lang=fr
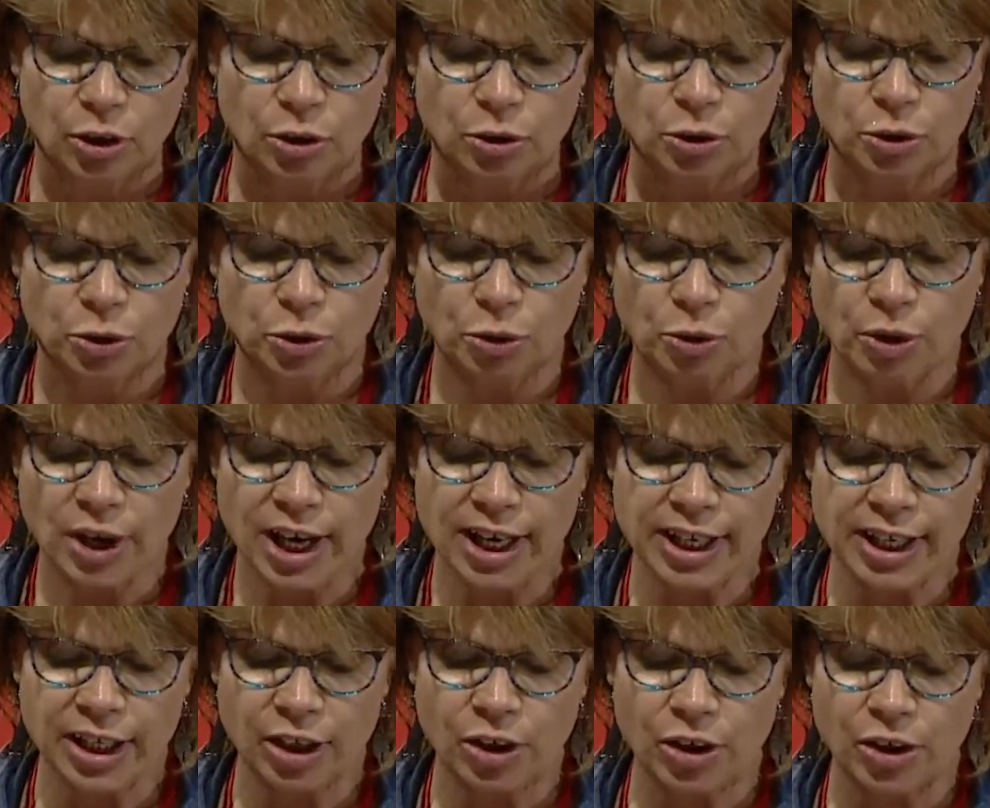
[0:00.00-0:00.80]
Le droit
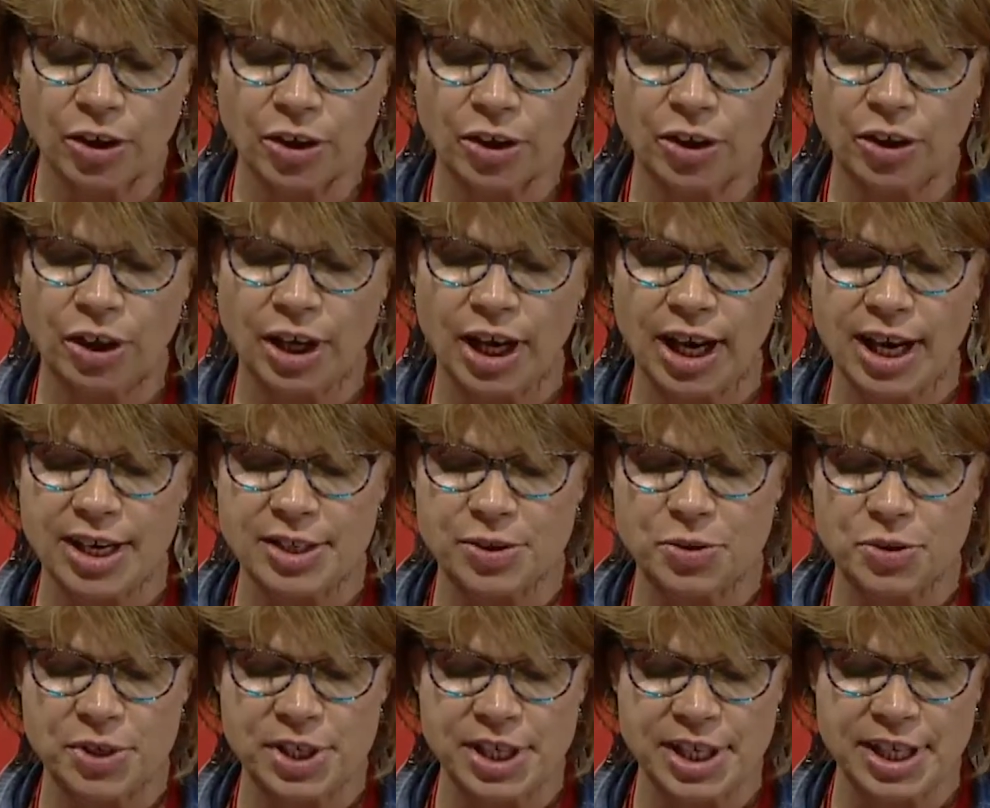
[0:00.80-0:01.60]
à l'erreur,
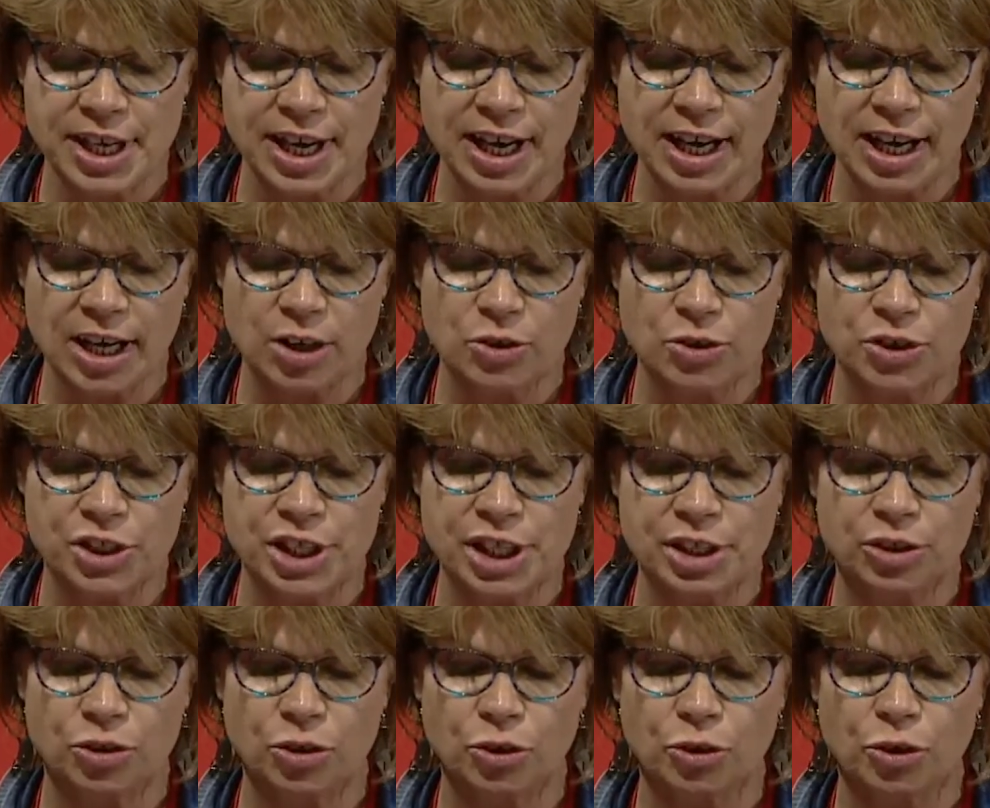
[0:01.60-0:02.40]
associé à la
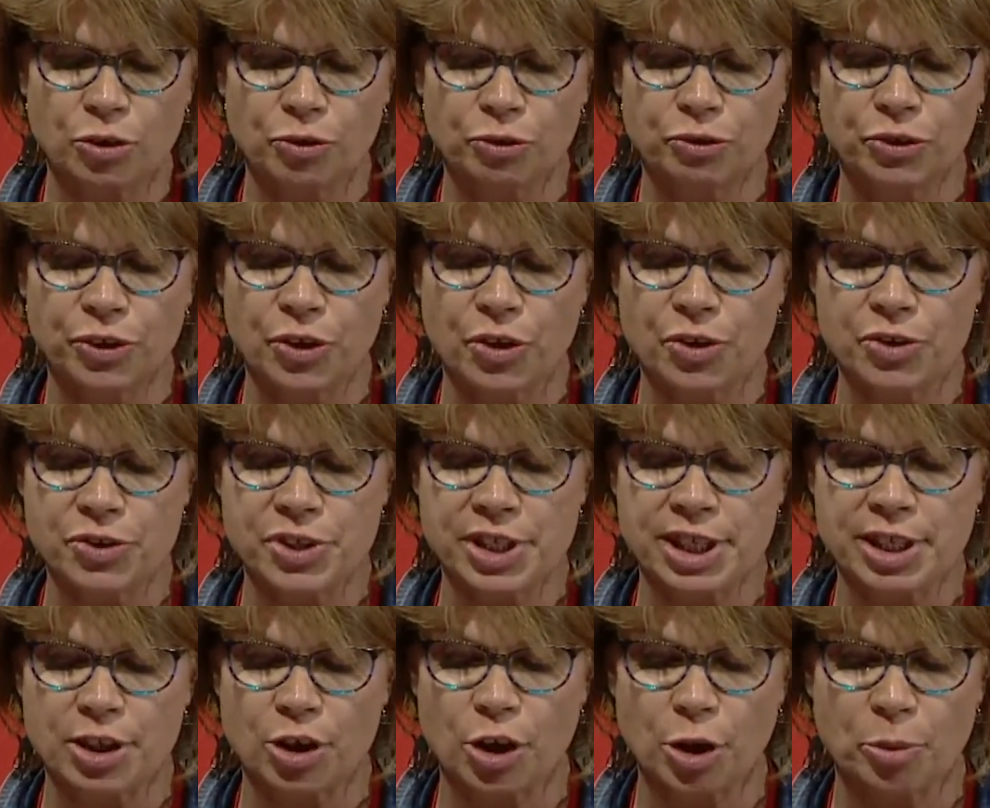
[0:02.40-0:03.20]
logique de
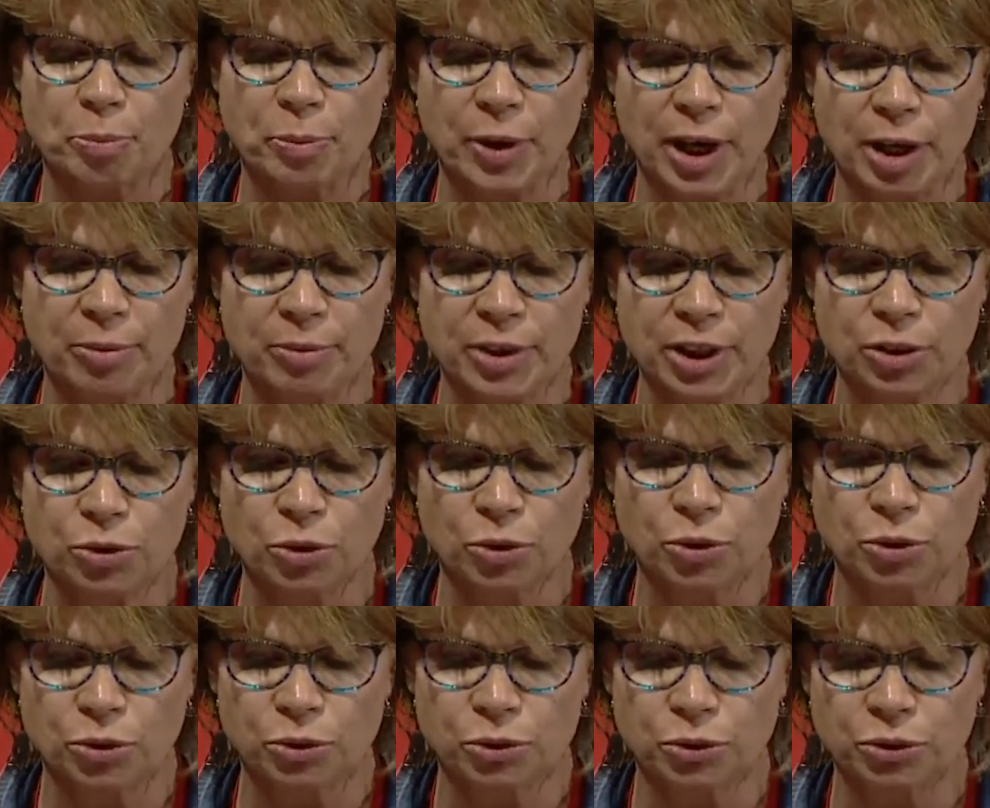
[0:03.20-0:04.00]
confiance qui leur permet de
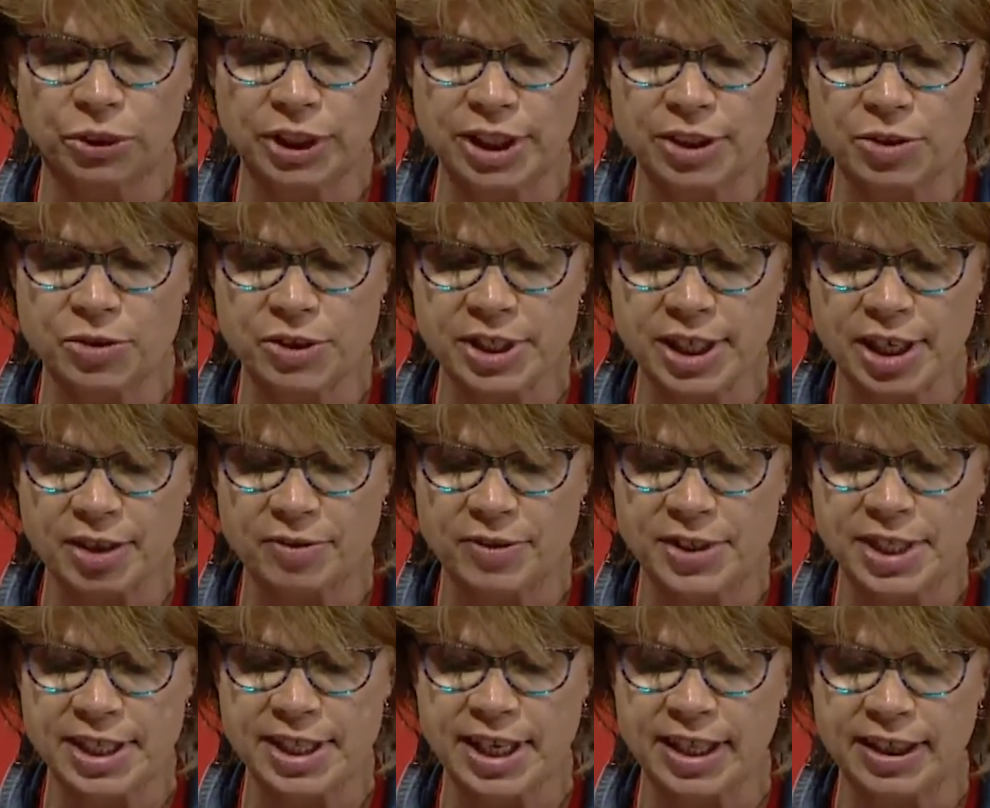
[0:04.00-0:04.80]
contourner nos
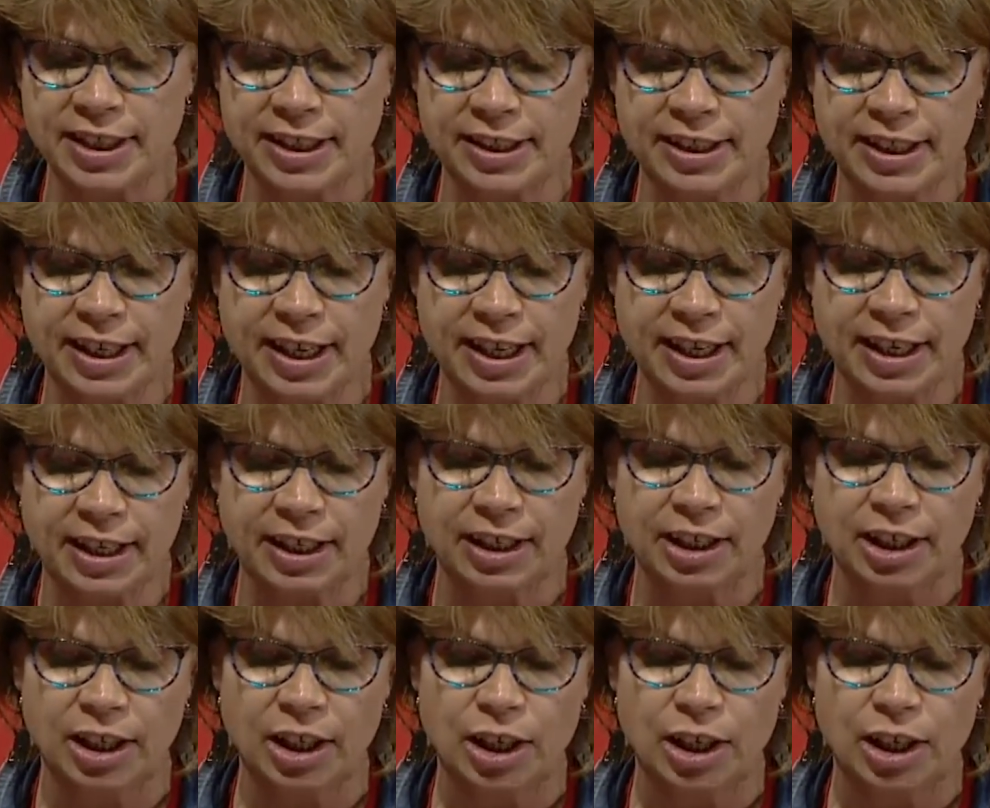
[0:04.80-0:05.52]
services sanitaires,